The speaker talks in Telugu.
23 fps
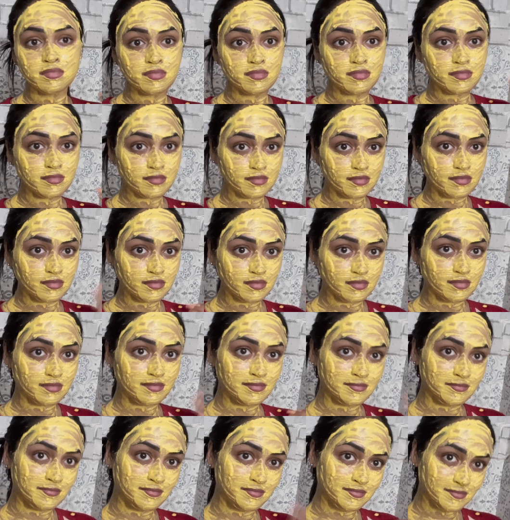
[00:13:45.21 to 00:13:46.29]
దెన్ చాలా
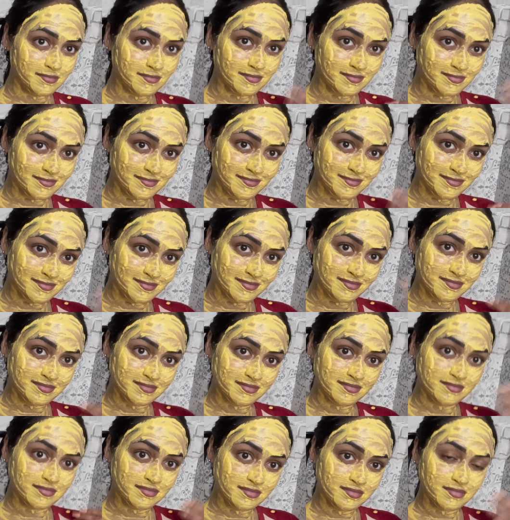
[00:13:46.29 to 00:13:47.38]
ఎడిటింగ్ వర్క్ ఉంది సో అది
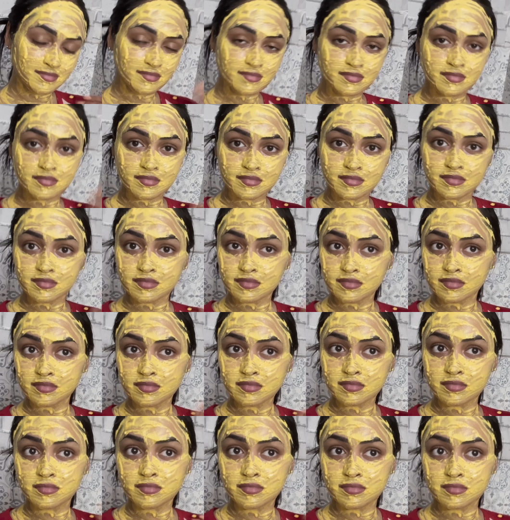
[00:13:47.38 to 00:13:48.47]
కంప్లీట్ చేసుకుని
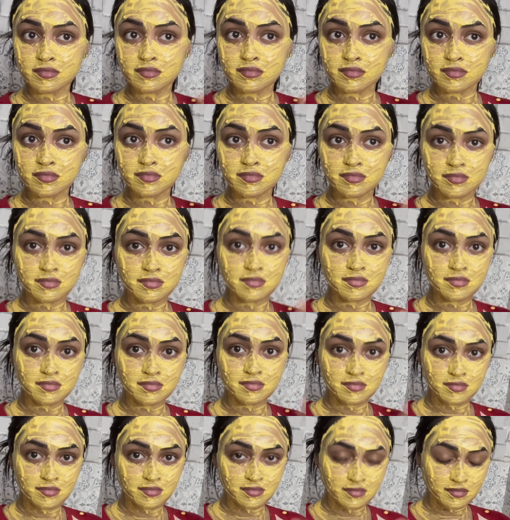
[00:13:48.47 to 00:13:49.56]
ఇంకా నైట్
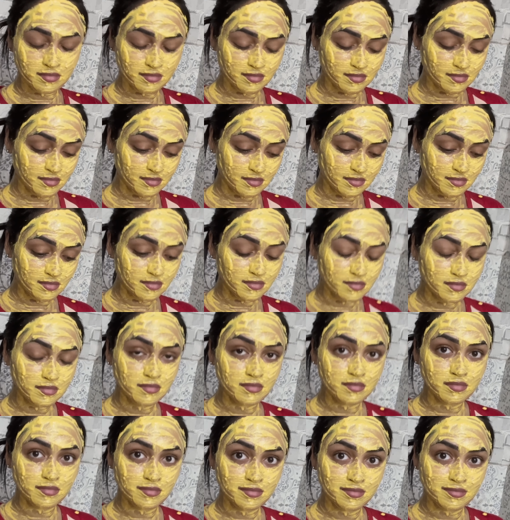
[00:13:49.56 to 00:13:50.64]
అయిపోయింది ఇంకా ఫేస్
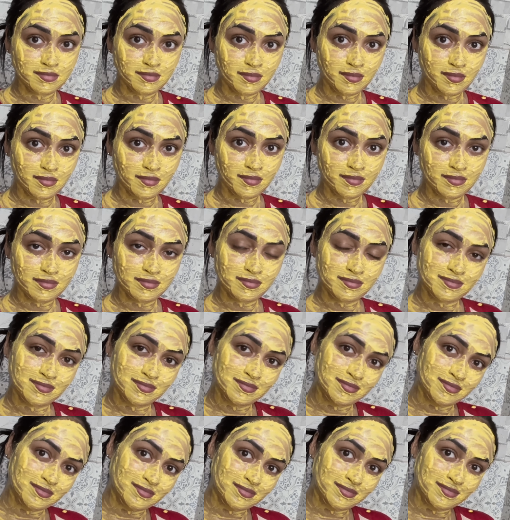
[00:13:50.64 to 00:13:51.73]
ప్యాక్ వేసుకున్నాను ఇది
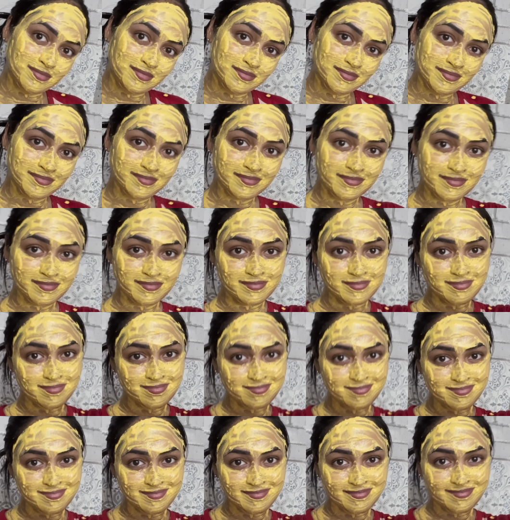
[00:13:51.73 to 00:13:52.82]
డిఐవై ఫేస్ ప్యాక్ సో
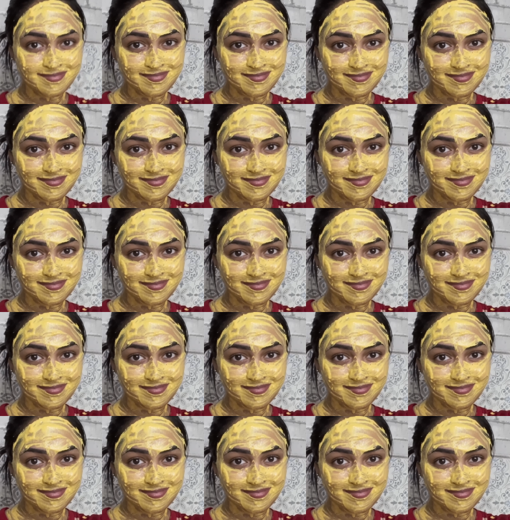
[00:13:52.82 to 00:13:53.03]
హెయిర్ వాష్